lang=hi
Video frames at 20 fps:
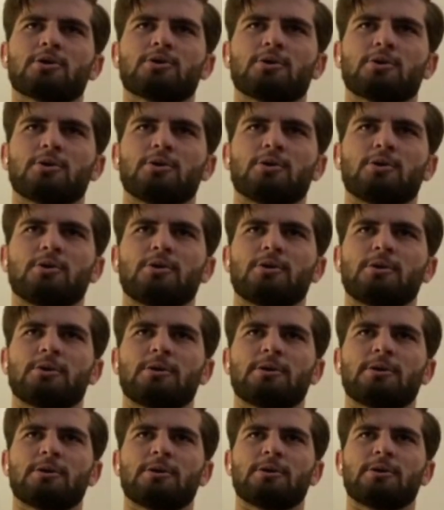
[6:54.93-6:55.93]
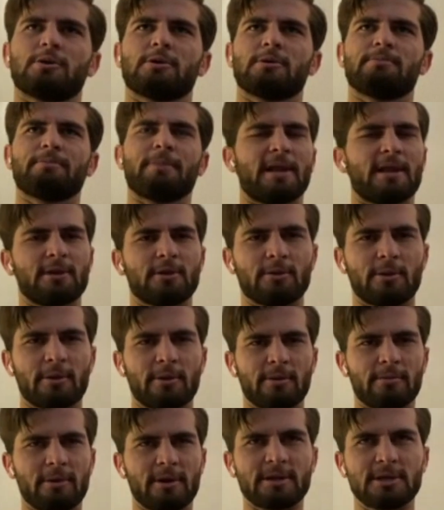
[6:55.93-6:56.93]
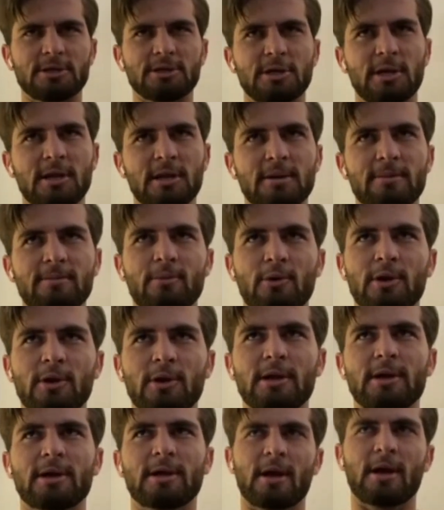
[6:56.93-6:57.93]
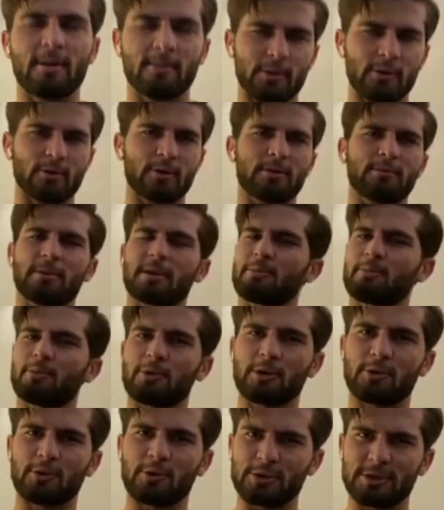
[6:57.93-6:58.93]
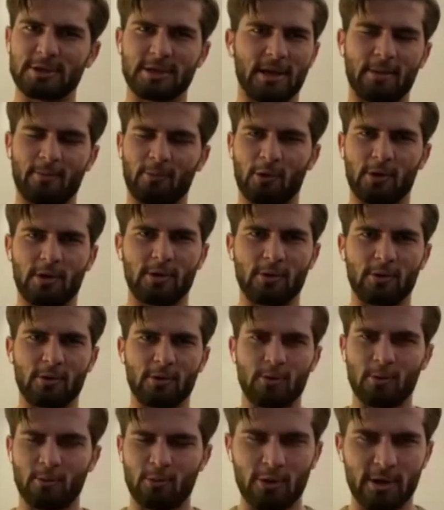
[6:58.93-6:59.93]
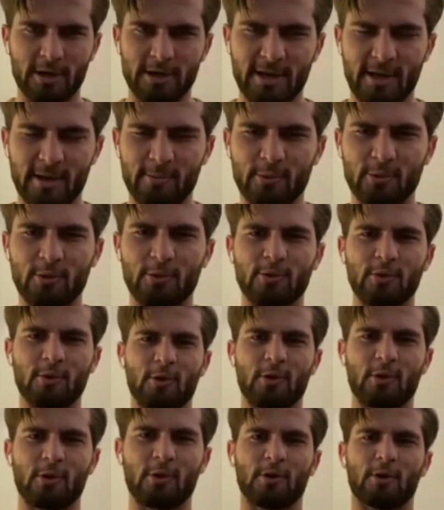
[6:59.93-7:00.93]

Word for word: तो पहली तो ये बात इंशाल्लाह बॉलिंग ख़राब नहीं होगी मेरी पूरी कोशिश है कि बॉलिंग को पूरा टाइम दूँ और